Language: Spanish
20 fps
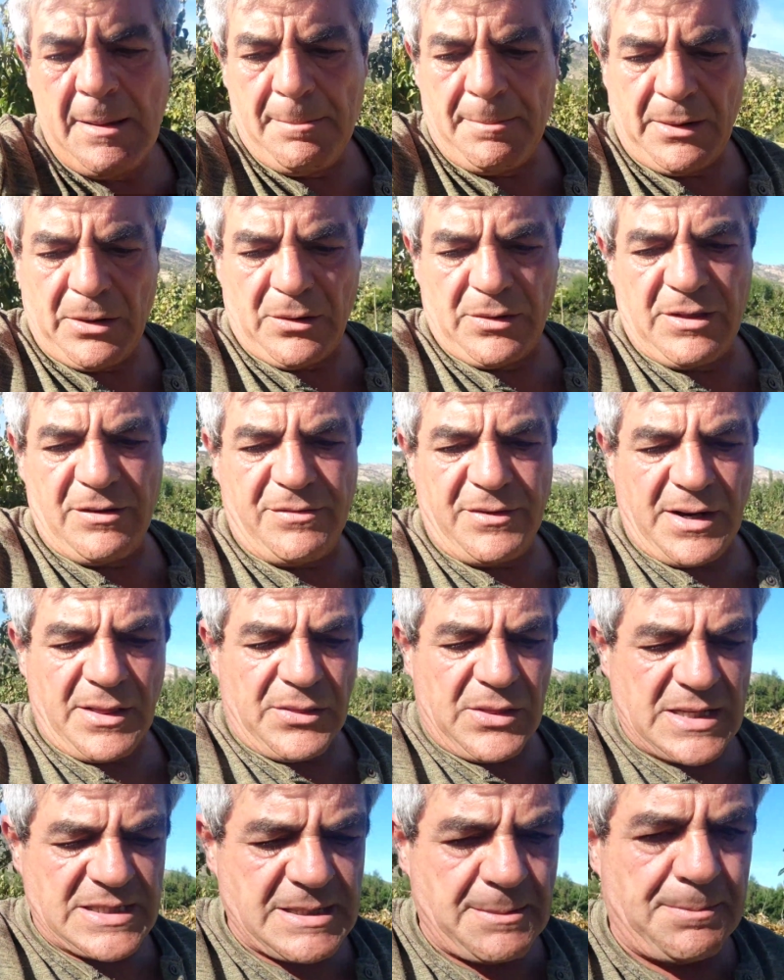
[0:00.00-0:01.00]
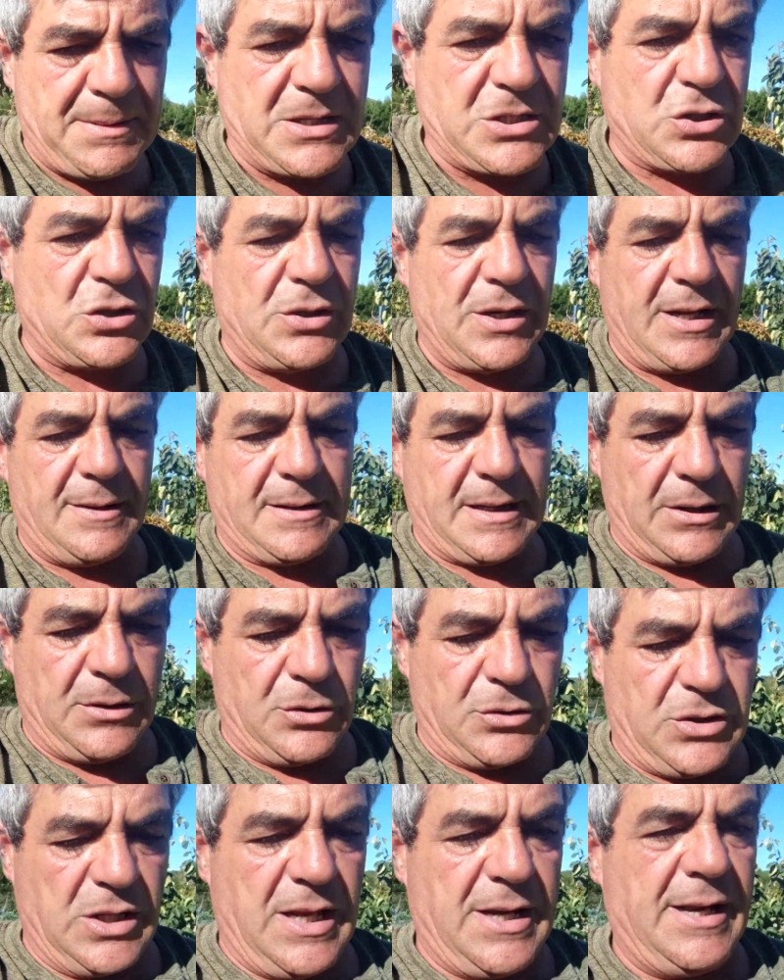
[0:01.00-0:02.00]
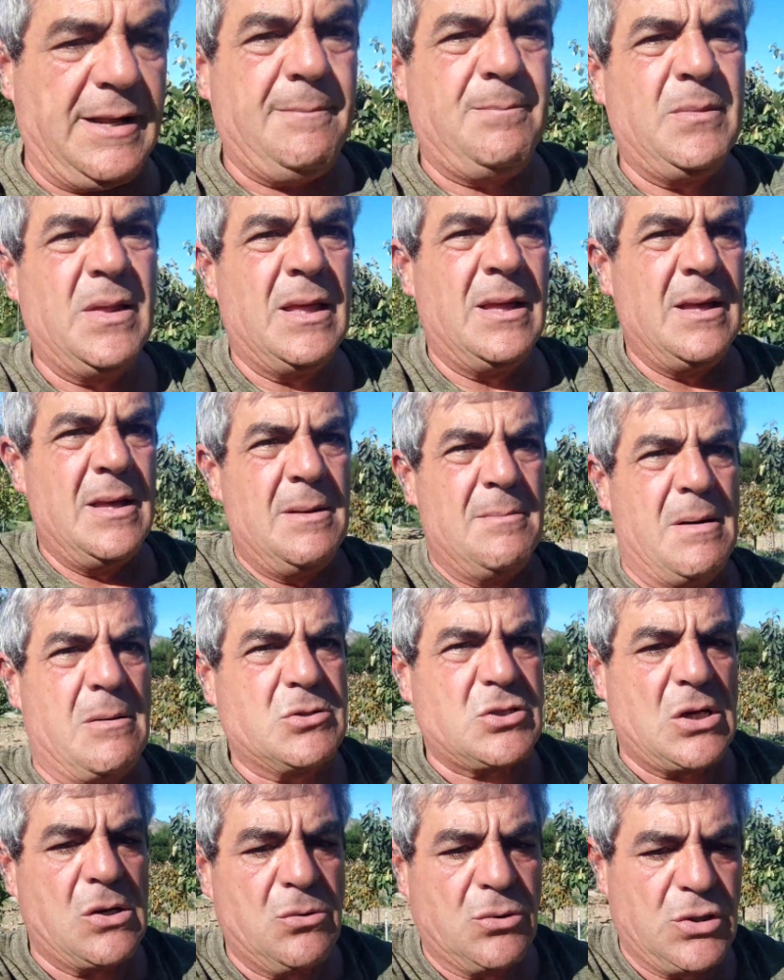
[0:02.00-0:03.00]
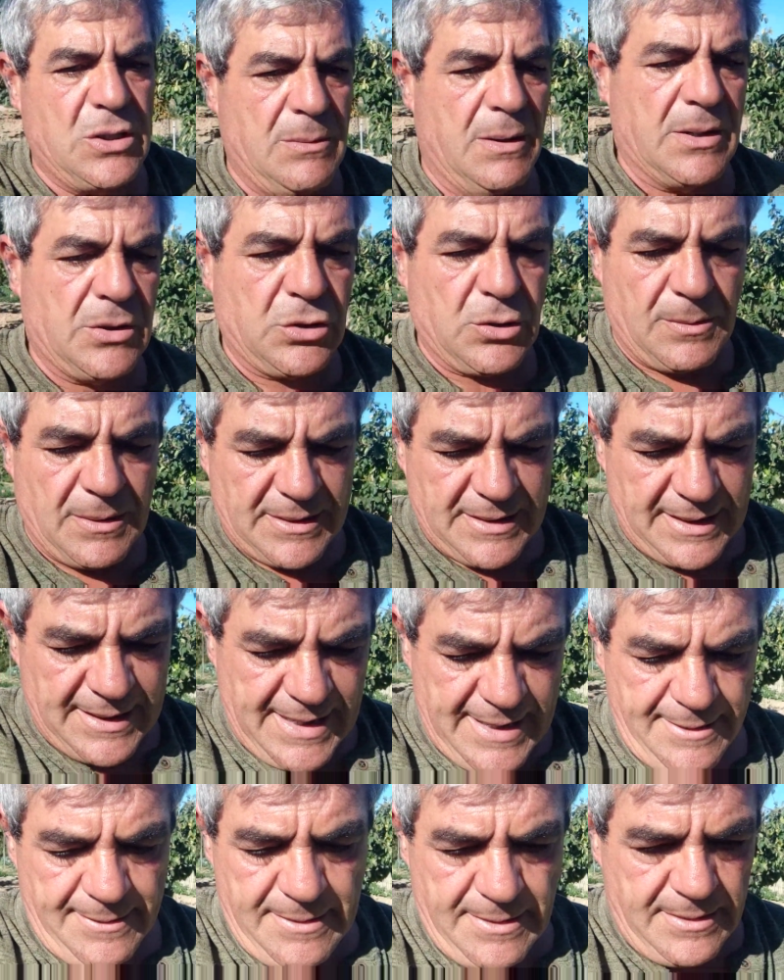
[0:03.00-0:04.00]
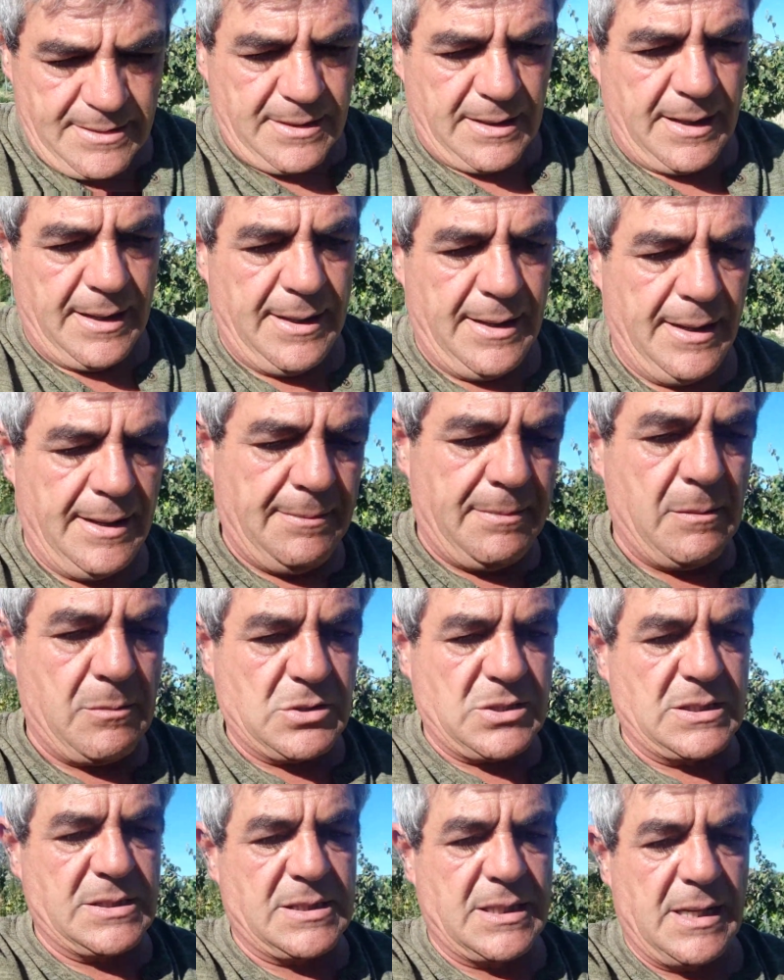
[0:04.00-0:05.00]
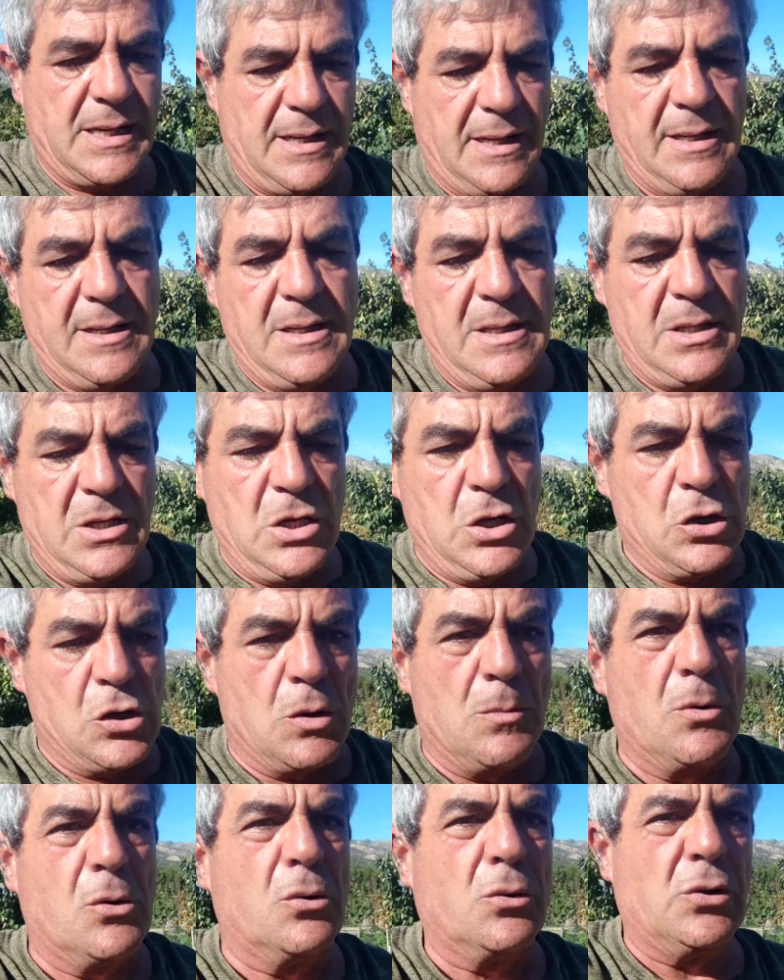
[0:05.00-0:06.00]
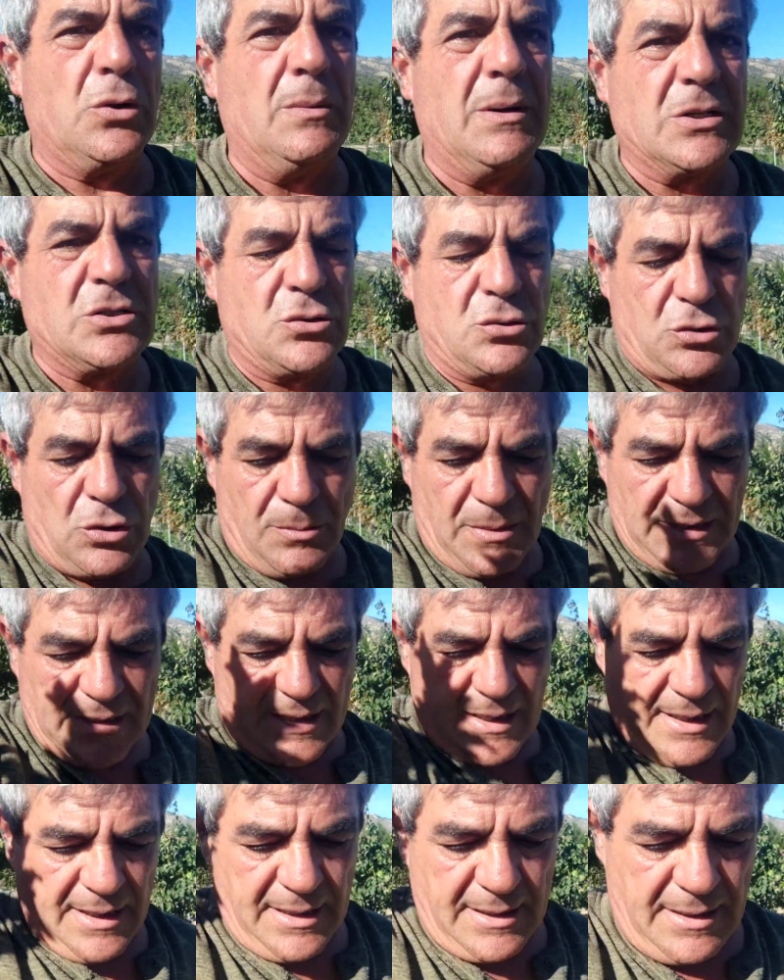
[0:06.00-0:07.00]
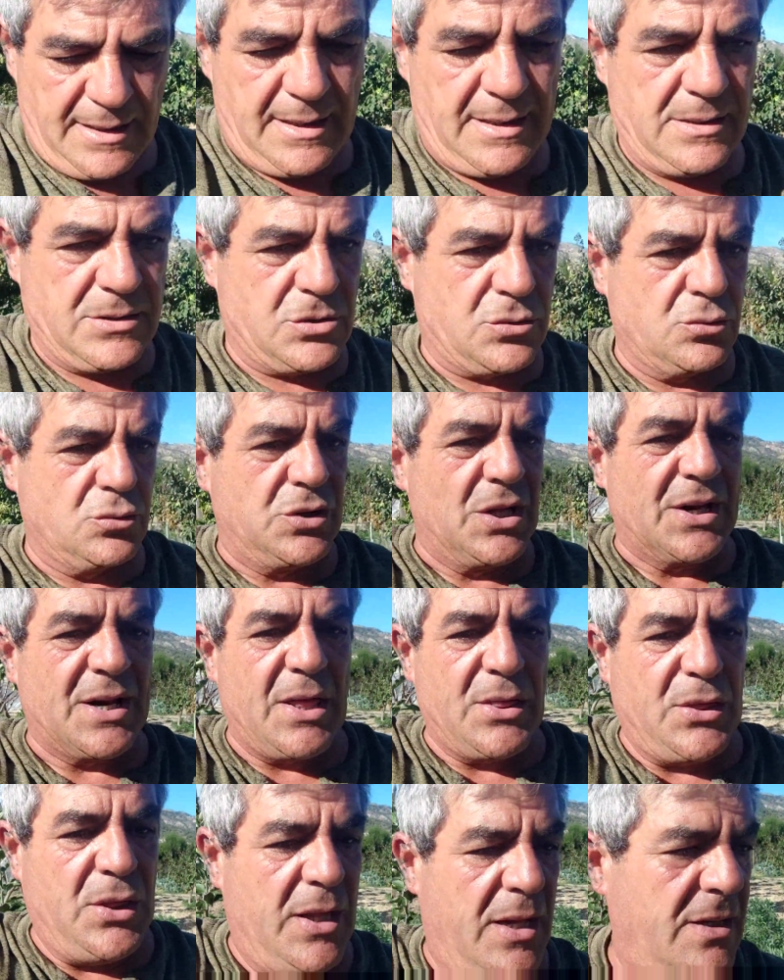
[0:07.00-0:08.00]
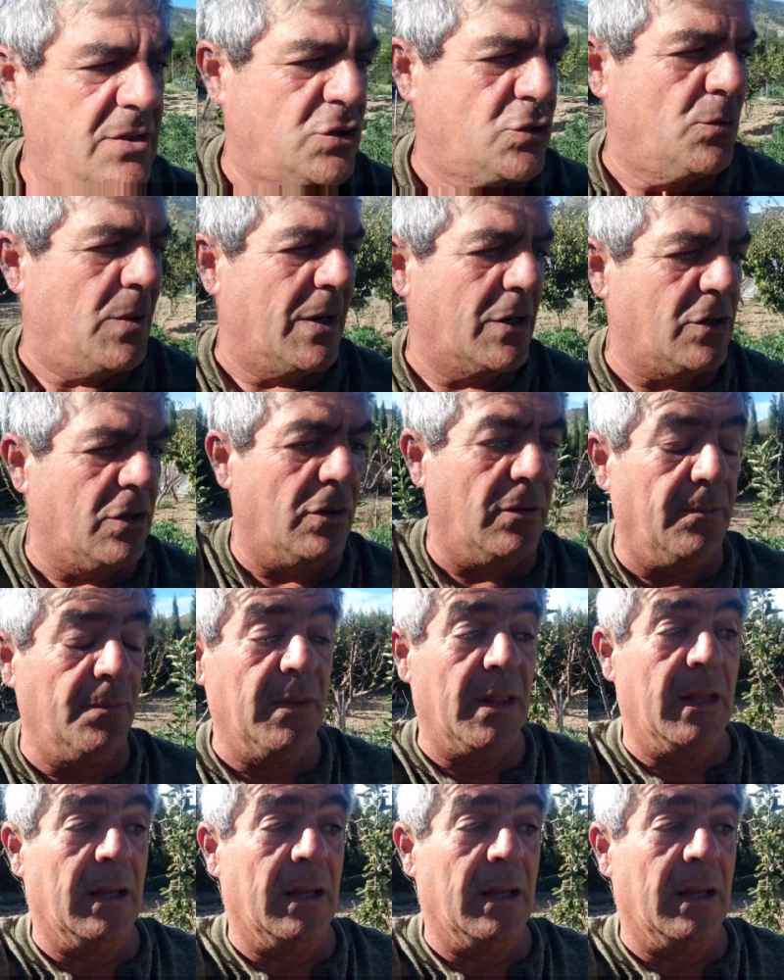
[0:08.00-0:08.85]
pero en diferencia a esas personas que no tienen, vamos a cultivar tomateras, eh, vamos a enseñar cómo cultivar sus tomates en, su terraza, en su balcón,